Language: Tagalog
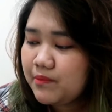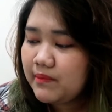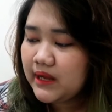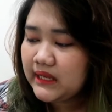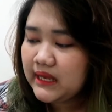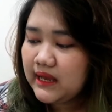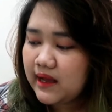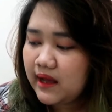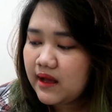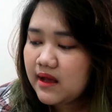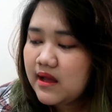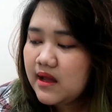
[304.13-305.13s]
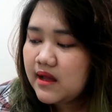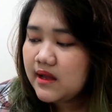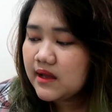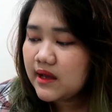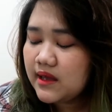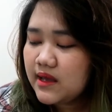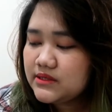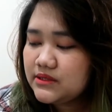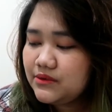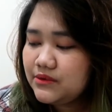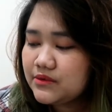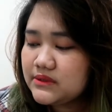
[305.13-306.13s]
money ka? Kaya
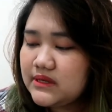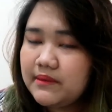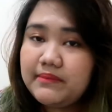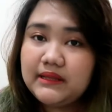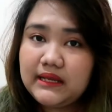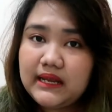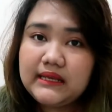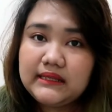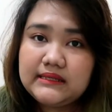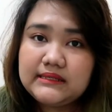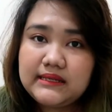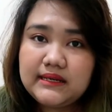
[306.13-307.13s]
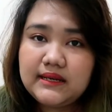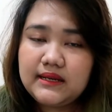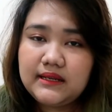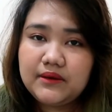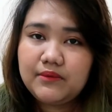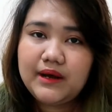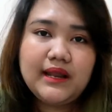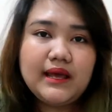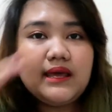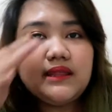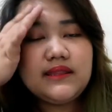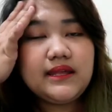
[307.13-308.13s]
siguro sabi nila hindi sila
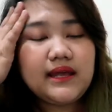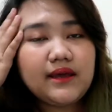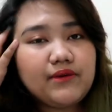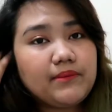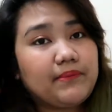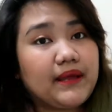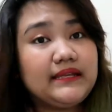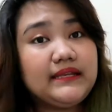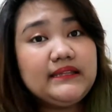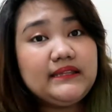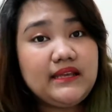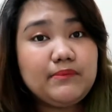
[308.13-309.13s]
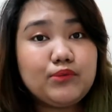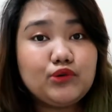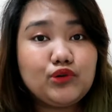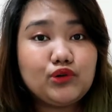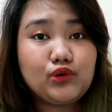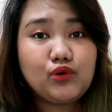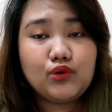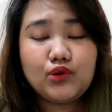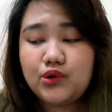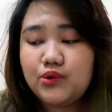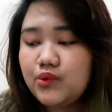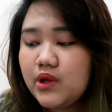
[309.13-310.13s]
naniniwala. And then I replied, hindi po
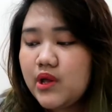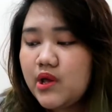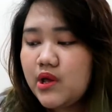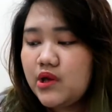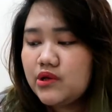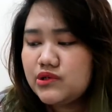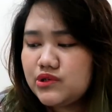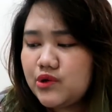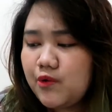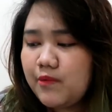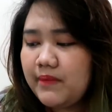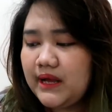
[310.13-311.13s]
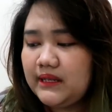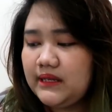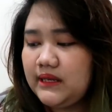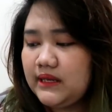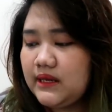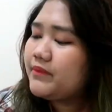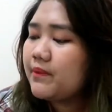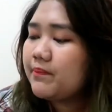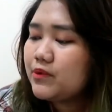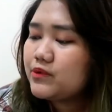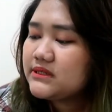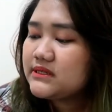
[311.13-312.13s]
totoo yung show money. Her
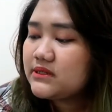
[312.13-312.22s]
post